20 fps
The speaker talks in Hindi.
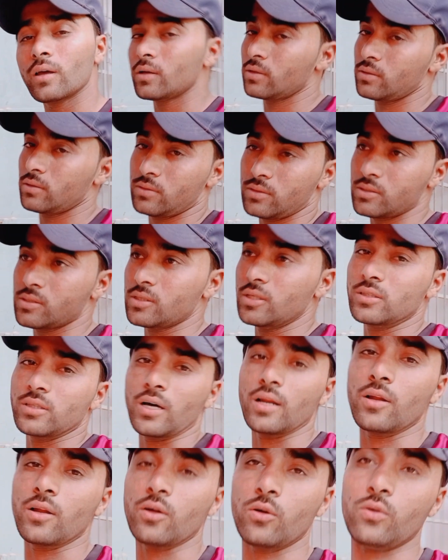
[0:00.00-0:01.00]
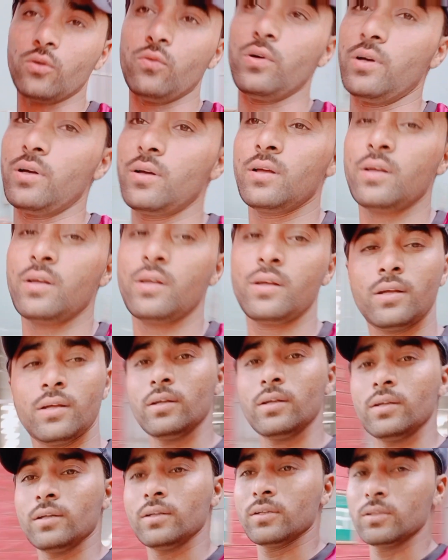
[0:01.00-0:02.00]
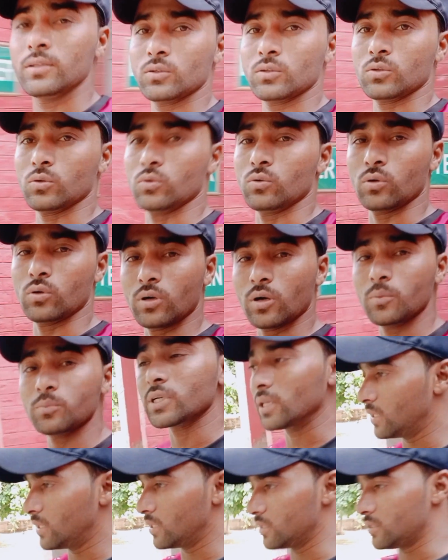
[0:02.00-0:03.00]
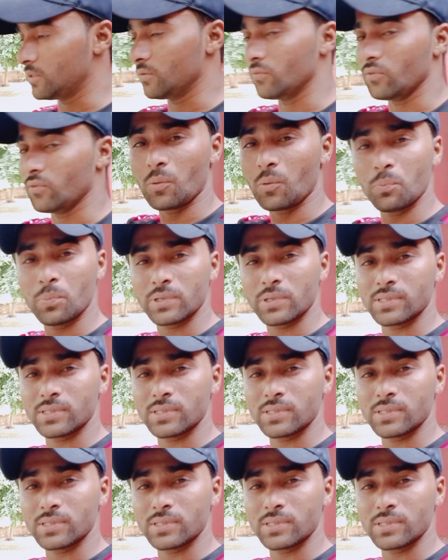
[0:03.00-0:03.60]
हैं जी वापस वहीं लोगों में जो क्रिकेट खेल रहे हैं वही देखते हैं इन